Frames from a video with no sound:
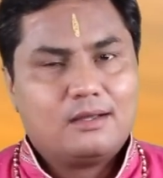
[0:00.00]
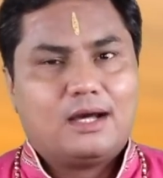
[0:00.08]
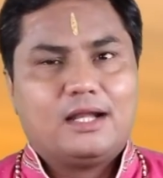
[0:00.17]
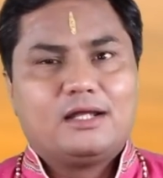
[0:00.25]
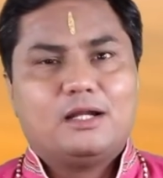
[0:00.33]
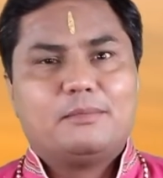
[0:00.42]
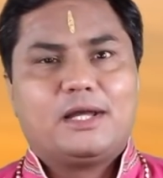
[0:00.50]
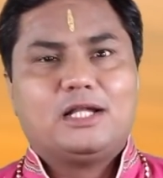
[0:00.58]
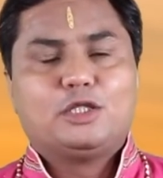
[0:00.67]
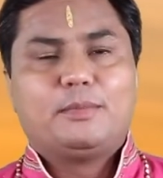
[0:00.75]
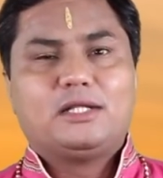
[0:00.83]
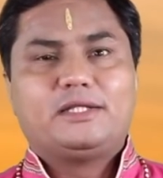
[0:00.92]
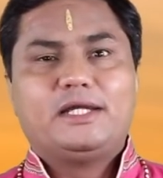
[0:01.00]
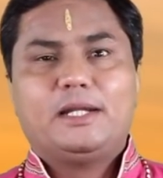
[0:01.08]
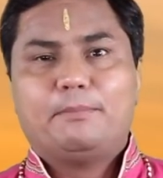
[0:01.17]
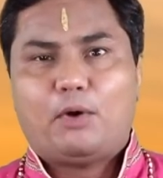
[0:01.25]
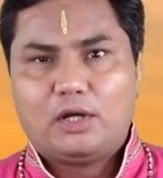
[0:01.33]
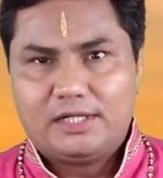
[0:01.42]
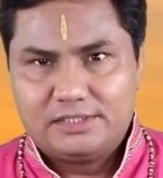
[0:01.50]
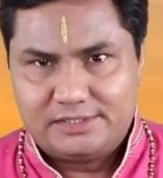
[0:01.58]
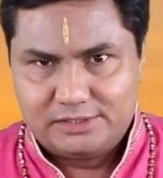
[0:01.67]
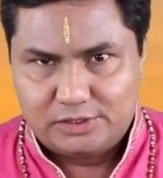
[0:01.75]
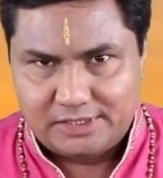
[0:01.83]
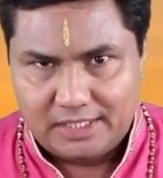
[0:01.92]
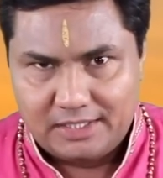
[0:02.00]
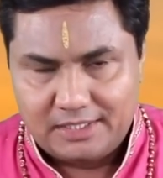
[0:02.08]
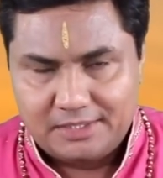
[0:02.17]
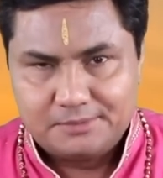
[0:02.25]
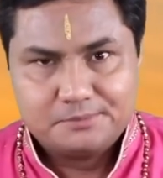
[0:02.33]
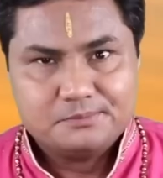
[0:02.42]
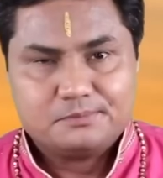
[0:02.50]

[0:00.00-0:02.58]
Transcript: कार्यक्रम के अंत में आप तीन इंपॉर्टेंट चीज़ें जानेंगे